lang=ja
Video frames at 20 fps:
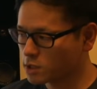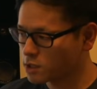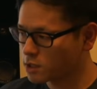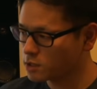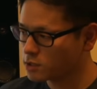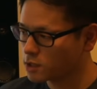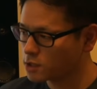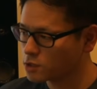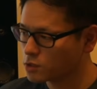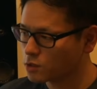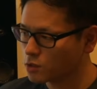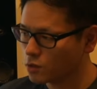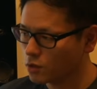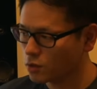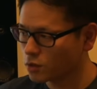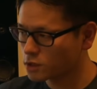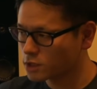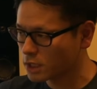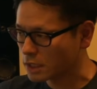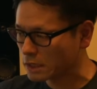全体像
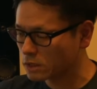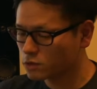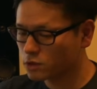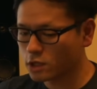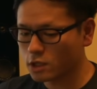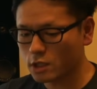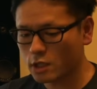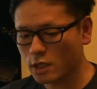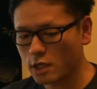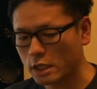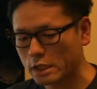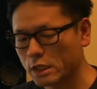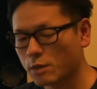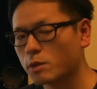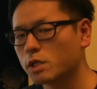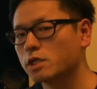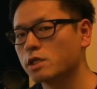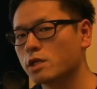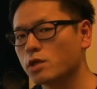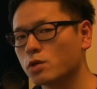をざっくりでいいから
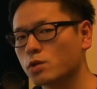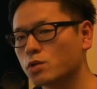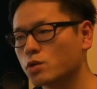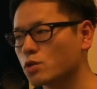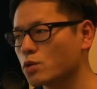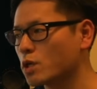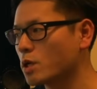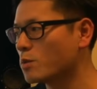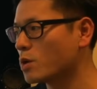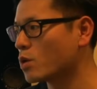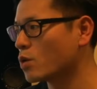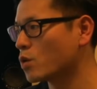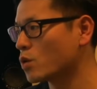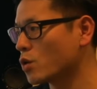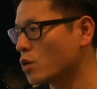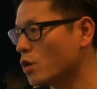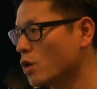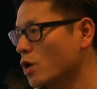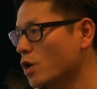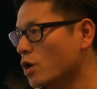頭に入れようというのが、こ
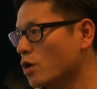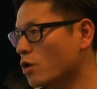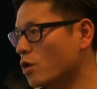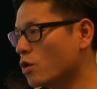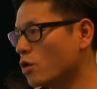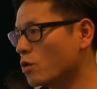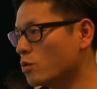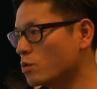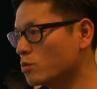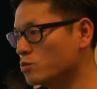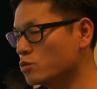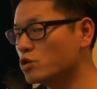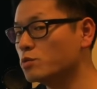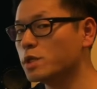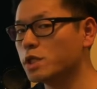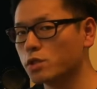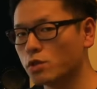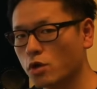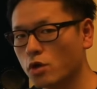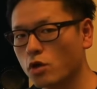の
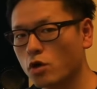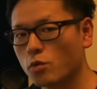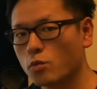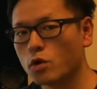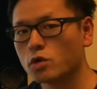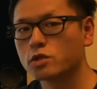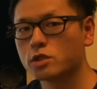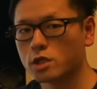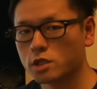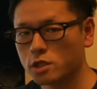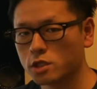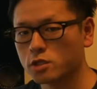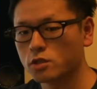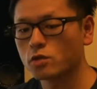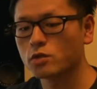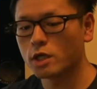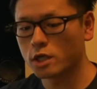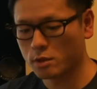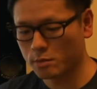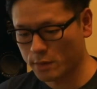ムービーの目的
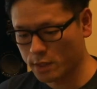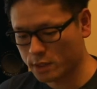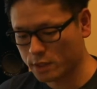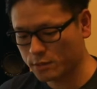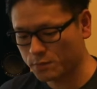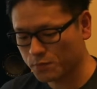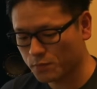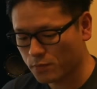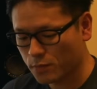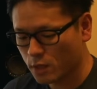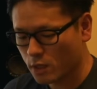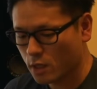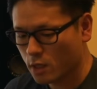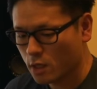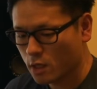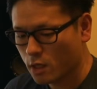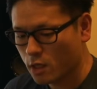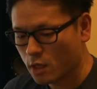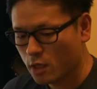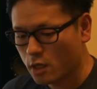となります。
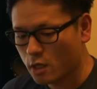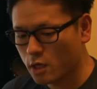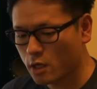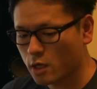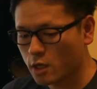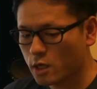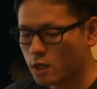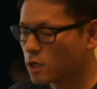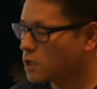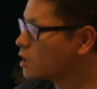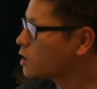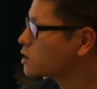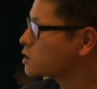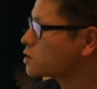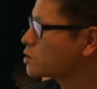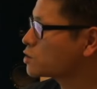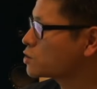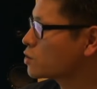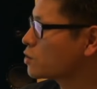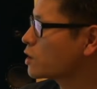自
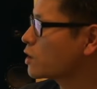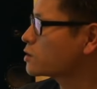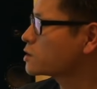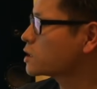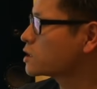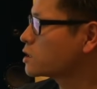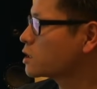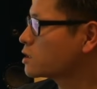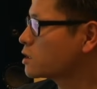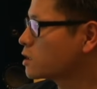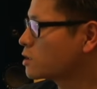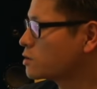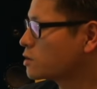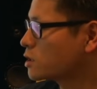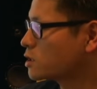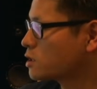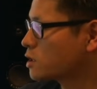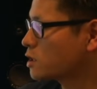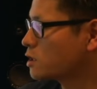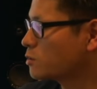己紹介をさせてく
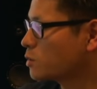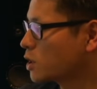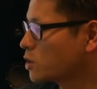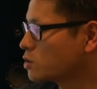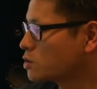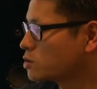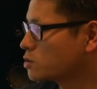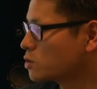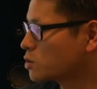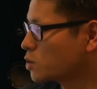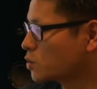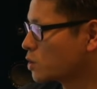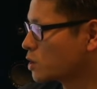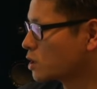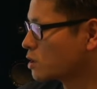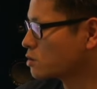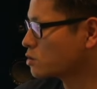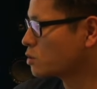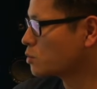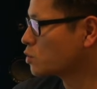ださい。弁護士の井上
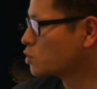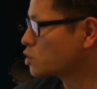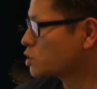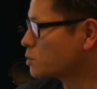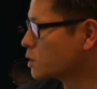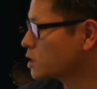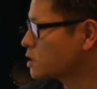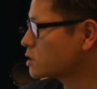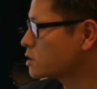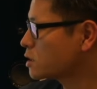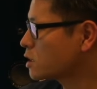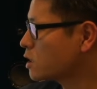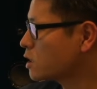拓と申します。